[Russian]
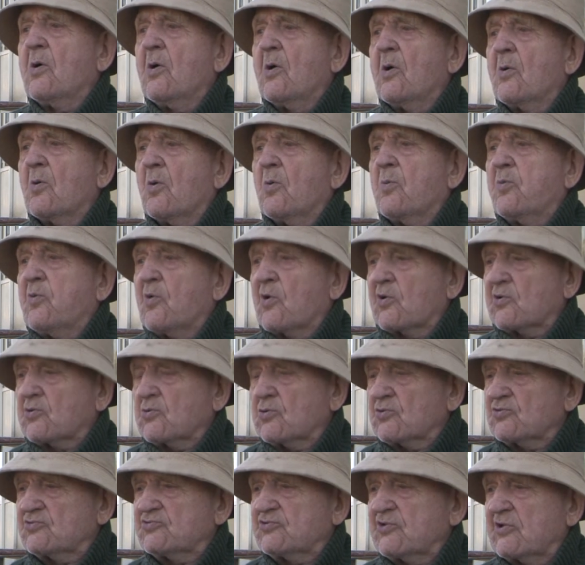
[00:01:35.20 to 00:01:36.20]

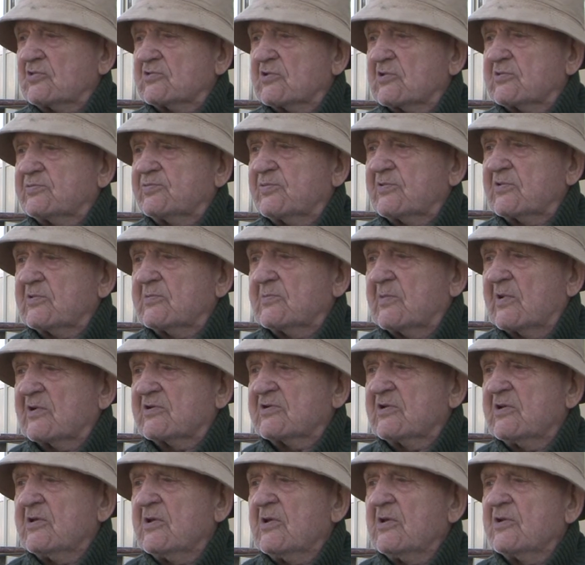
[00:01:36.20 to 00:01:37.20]
уборку сделать, понимаешь,
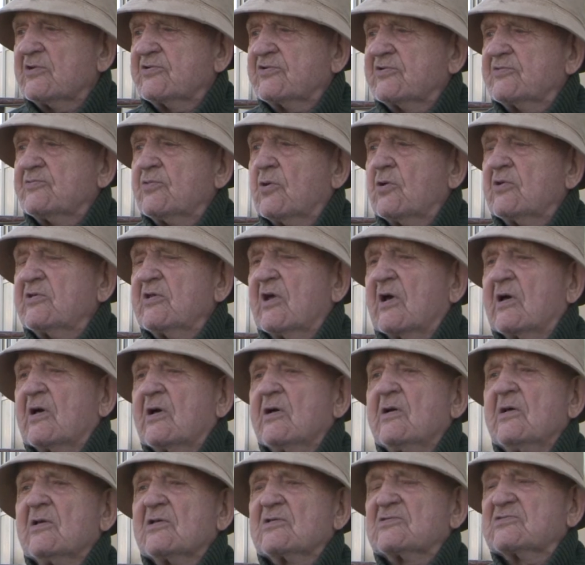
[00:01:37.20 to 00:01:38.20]
чего я
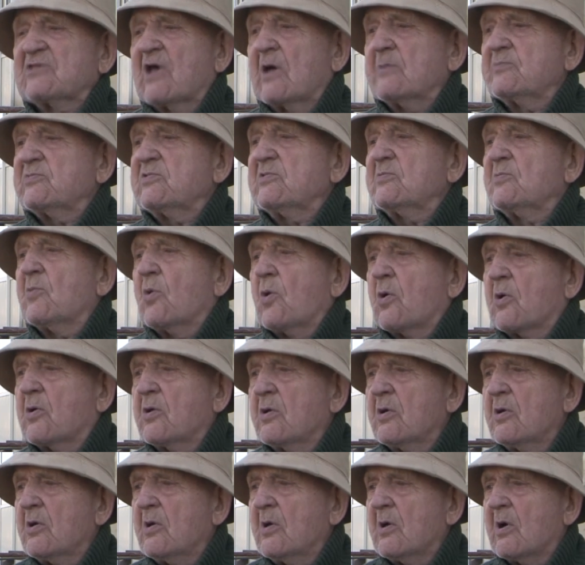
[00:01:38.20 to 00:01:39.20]
сам не мог.
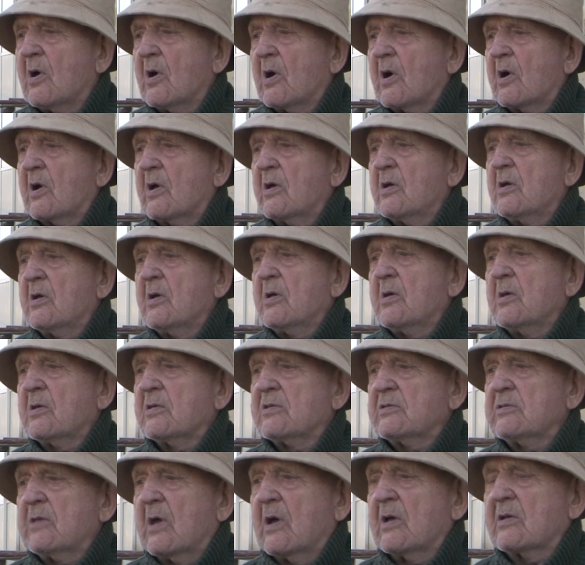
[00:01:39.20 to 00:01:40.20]
Ага.
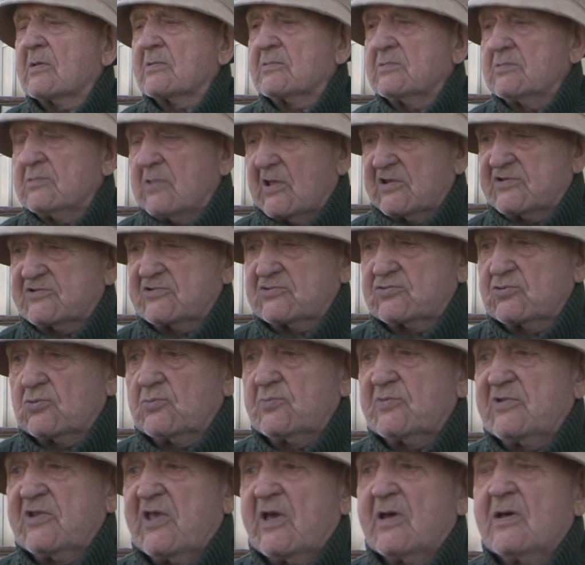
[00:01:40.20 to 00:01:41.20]
Я, значит, у
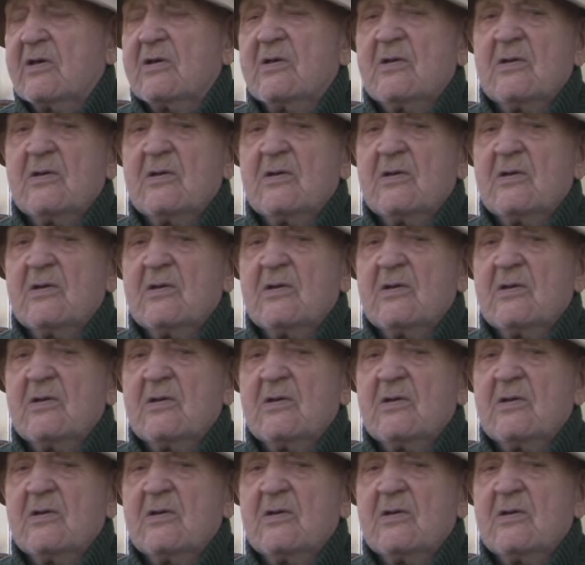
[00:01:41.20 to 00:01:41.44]
меня